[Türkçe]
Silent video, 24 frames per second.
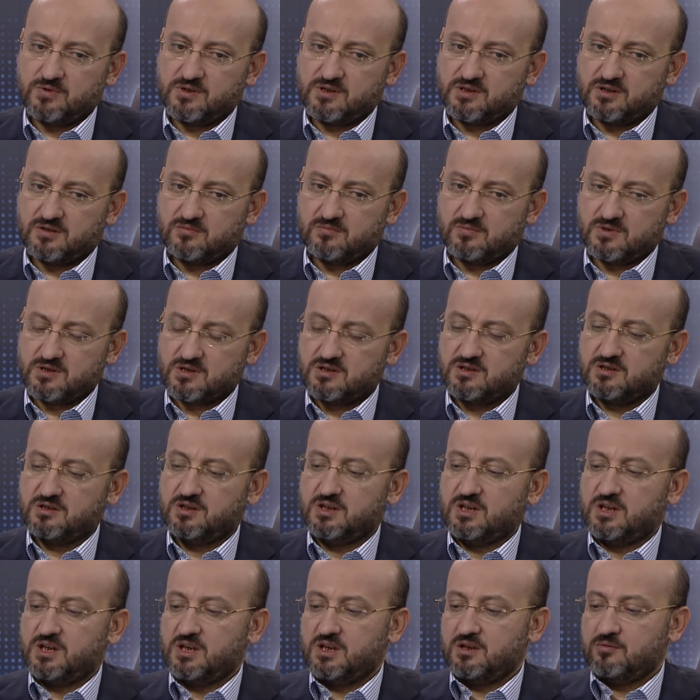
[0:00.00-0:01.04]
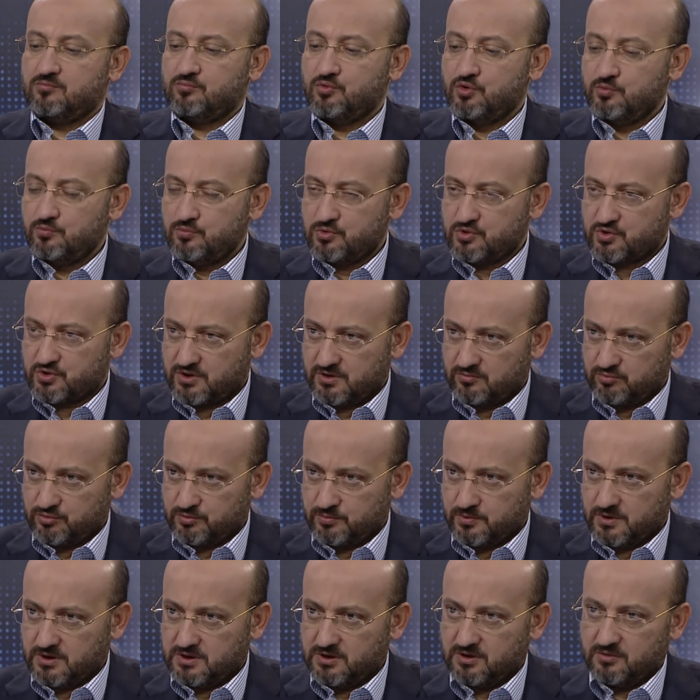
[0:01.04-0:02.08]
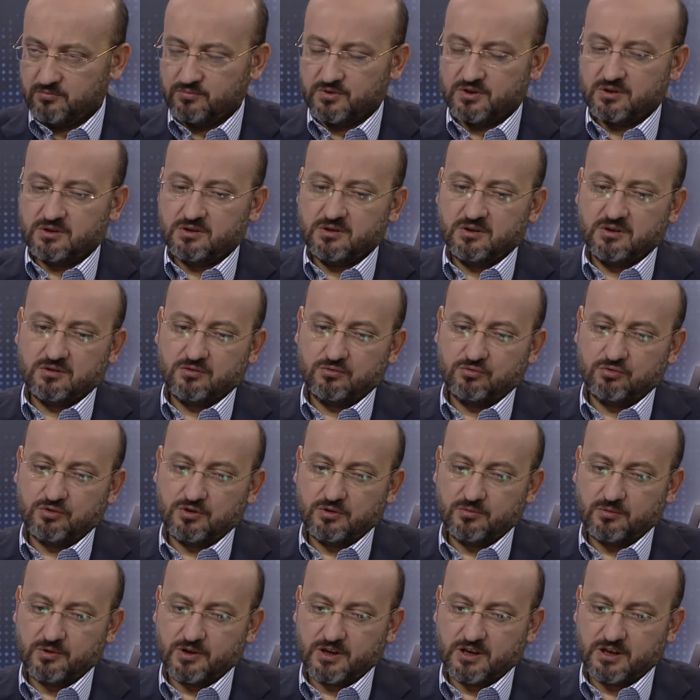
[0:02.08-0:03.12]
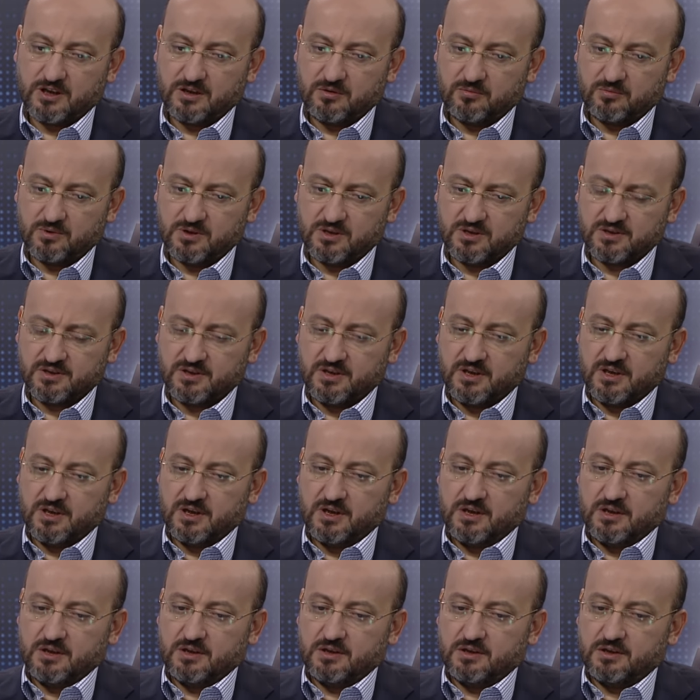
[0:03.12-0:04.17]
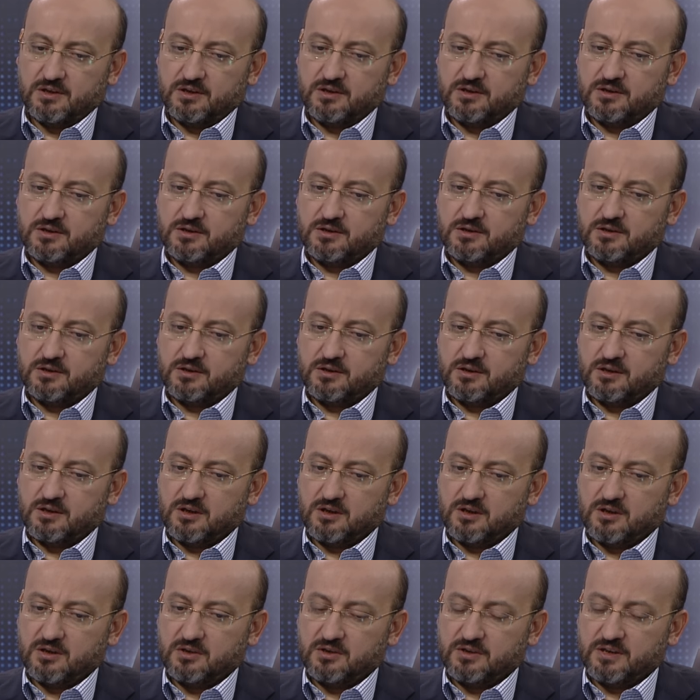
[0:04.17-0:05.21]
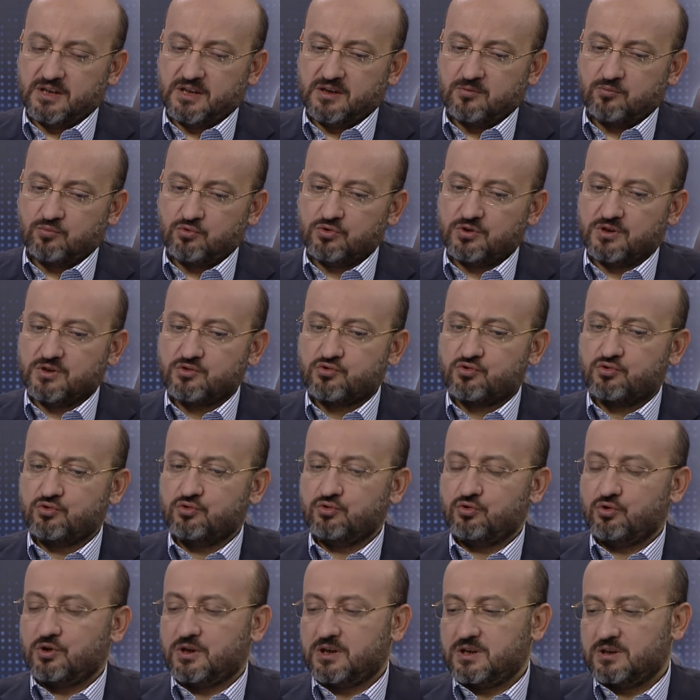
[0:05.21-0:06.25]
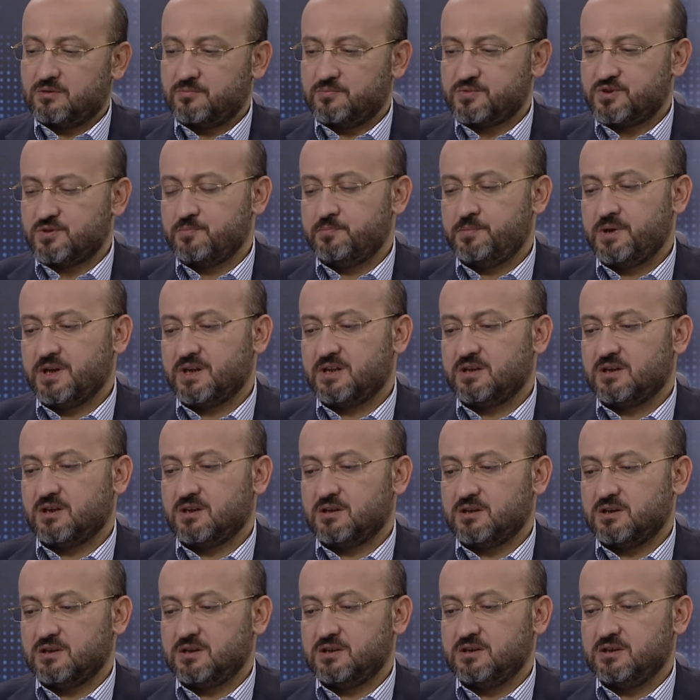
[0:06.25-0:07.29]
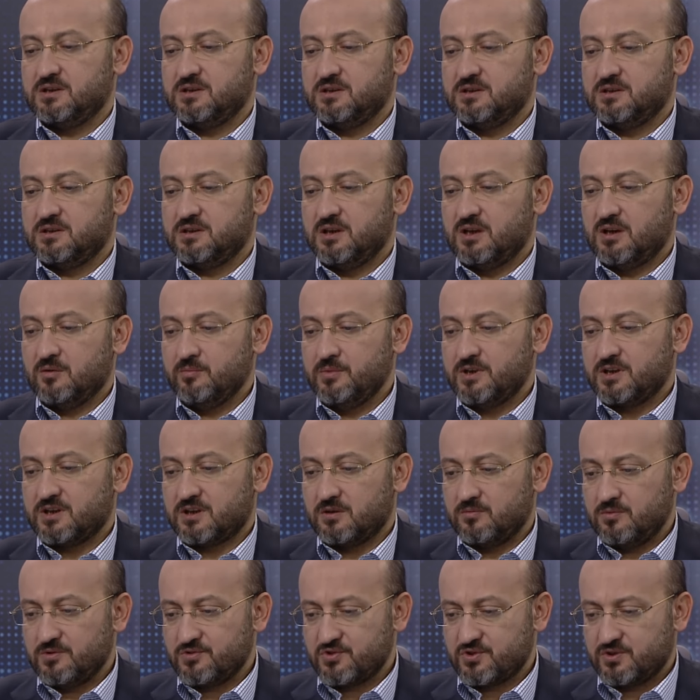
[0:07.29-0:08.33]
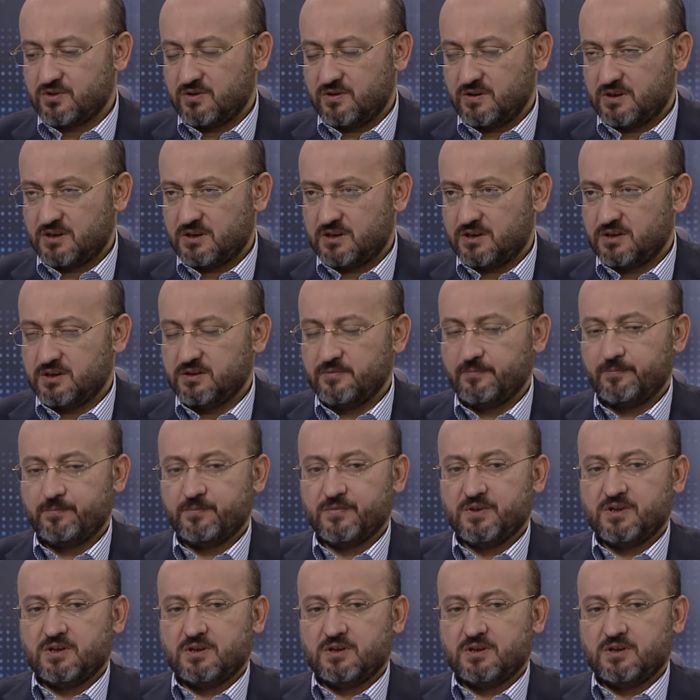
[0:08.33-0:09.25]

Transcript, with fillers: temizlenmesi Münbiç de bu bağlamda gündeme gelebilir. E, yani burada şunu görelim. Şimdi pek e, Amerika Birleşik Devletleri